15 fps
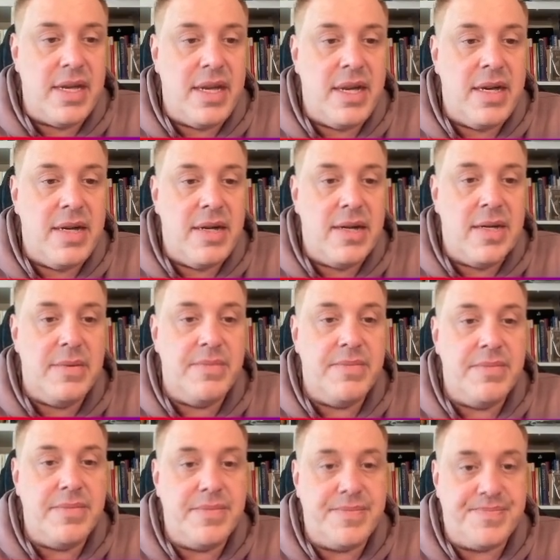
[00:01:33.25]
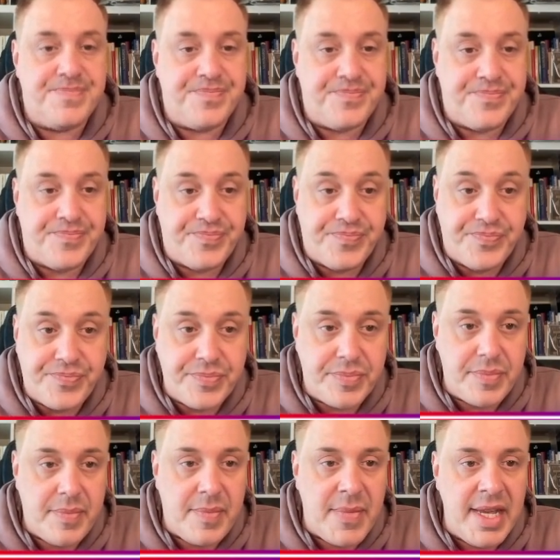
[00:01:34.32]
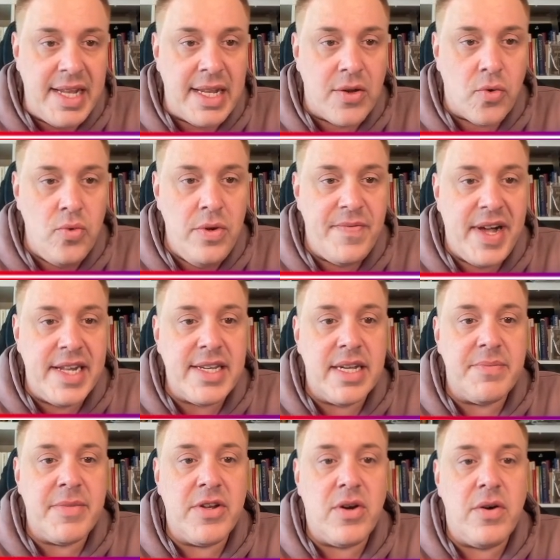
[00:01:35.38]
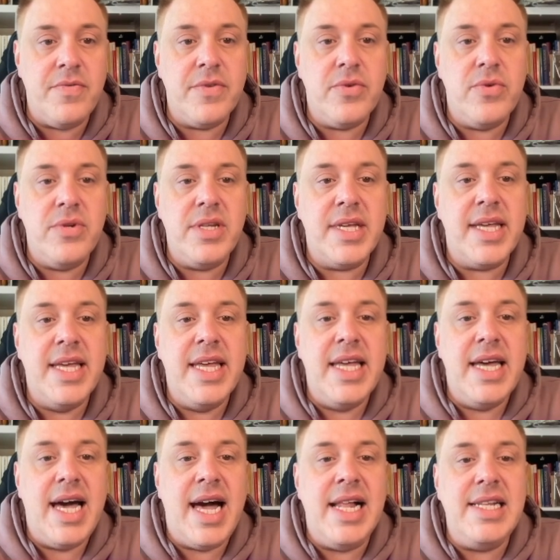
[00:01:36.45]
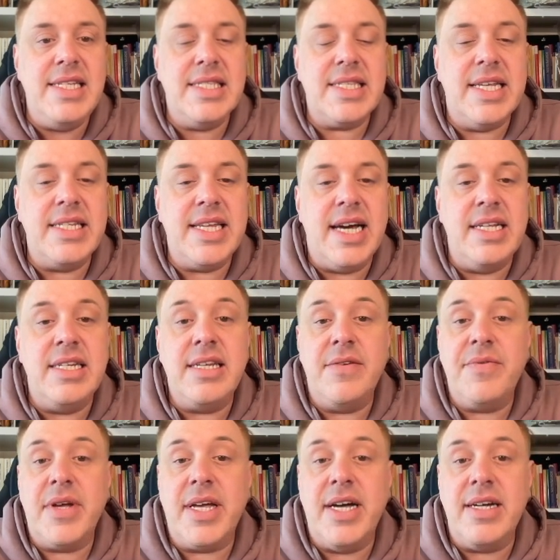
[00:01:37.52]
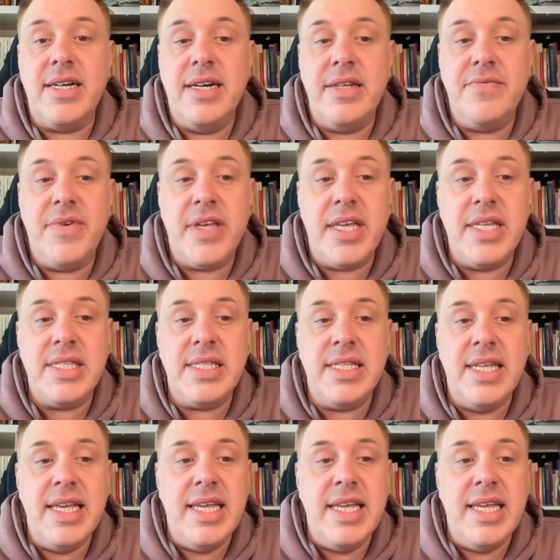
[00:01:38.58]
Ähm, Im Grünwald hat man offenkundig all die Skandale der Vergangenheit vergessen.